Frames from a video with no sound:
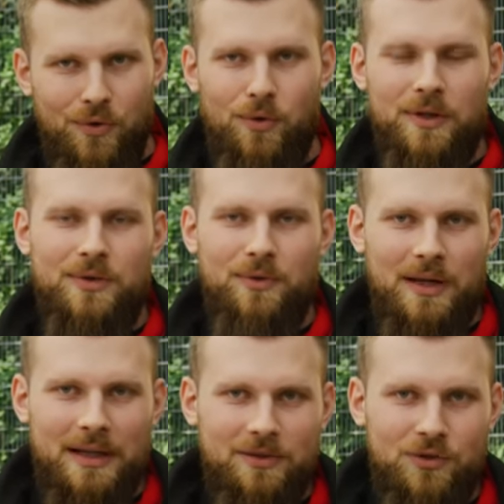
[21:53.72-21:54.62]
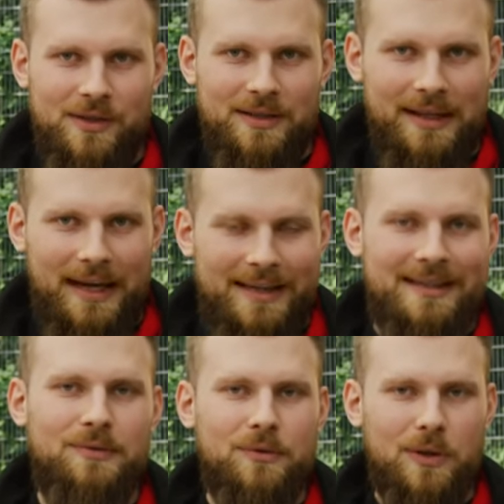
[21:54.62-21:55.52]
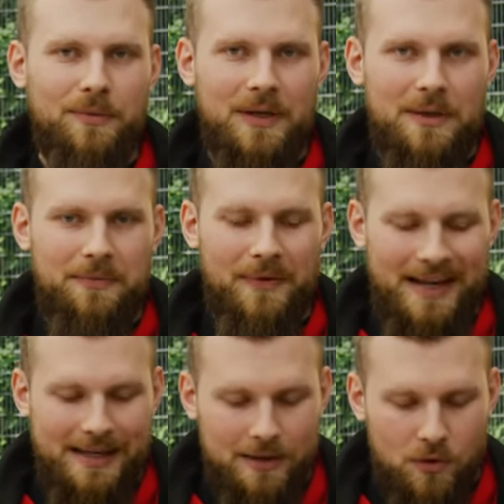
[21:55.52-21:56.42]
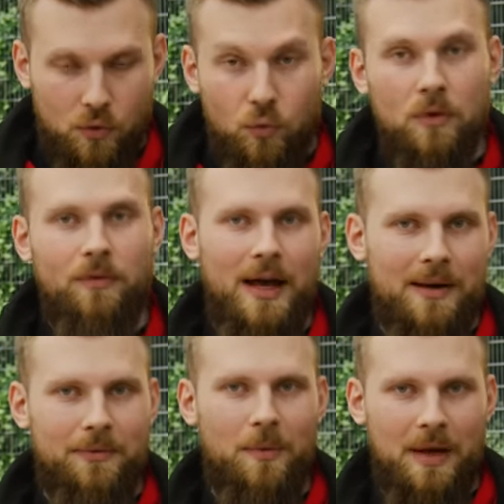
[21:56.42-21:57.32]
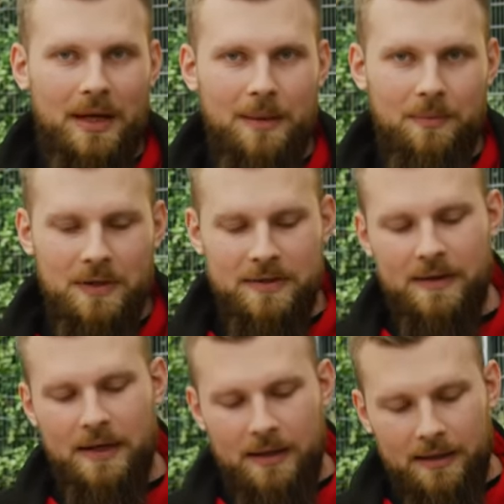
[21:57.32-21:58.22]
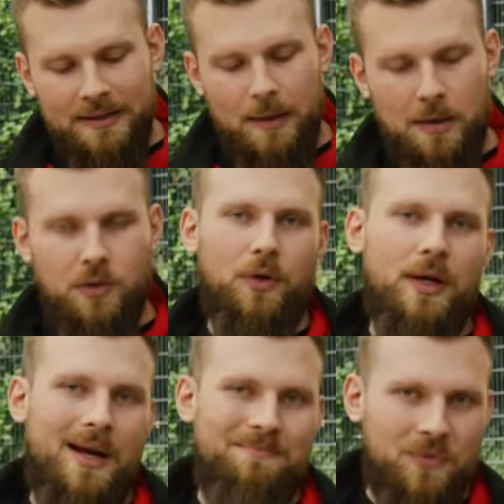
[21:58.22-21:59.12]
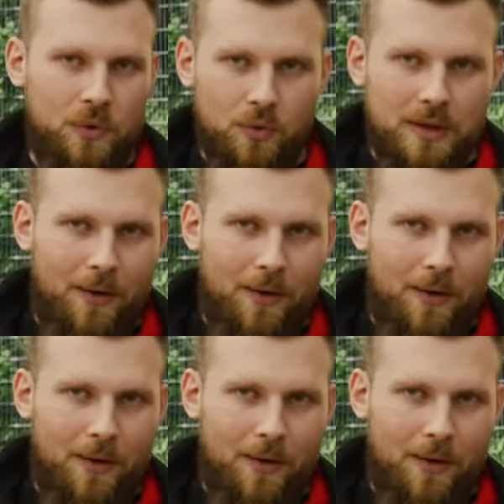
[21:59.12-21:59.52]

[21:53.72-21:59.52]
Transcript: holt euch so ein elektrisches Gerät. Das wird auf jeden Fall gut werden vom Ergebnis, ist aber teuer und